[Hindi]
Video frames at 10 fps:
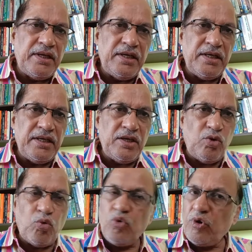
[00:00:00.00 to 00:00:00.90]
कि
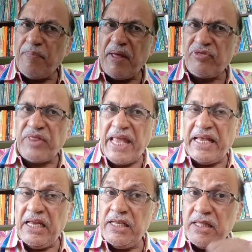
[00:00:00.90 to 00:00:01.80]
लोगों के पास
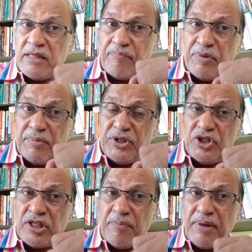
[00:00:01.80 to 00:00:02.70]
साइकिल ही सबसे बड़ी
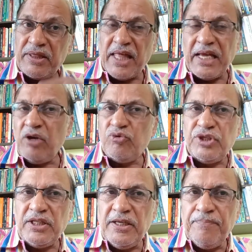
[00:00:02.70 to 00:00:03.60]
जिसके पास साइकिल
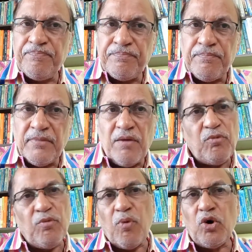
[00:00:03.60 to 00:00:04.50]
होती थी
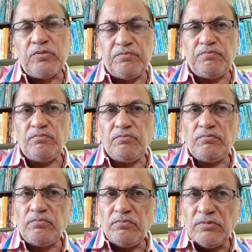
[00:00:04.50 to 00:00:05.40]
वो बहुत
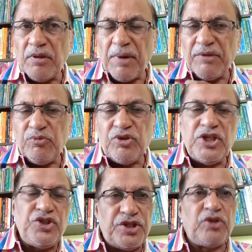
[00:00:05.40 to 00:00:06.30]
समाज में
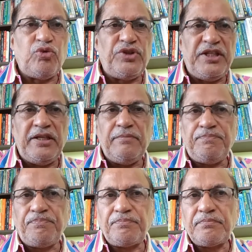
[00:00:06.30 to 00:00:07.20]
उसकी इज्जत होती थी
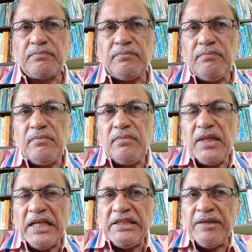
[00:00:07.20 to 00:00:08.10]

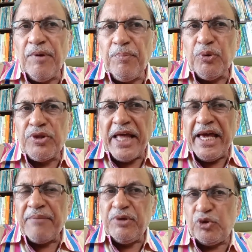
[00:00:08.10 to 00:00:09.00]
जबलपुर
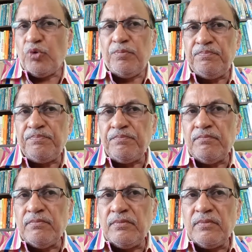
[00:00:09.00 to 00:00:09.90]
शहर में तो
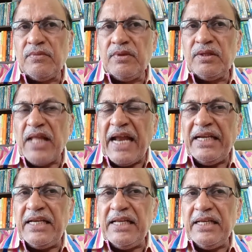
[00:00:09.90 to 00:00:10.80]

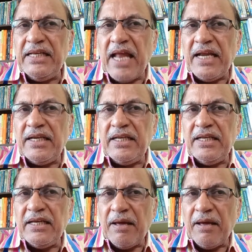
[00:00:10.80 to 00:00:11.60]
90 नाइन्टी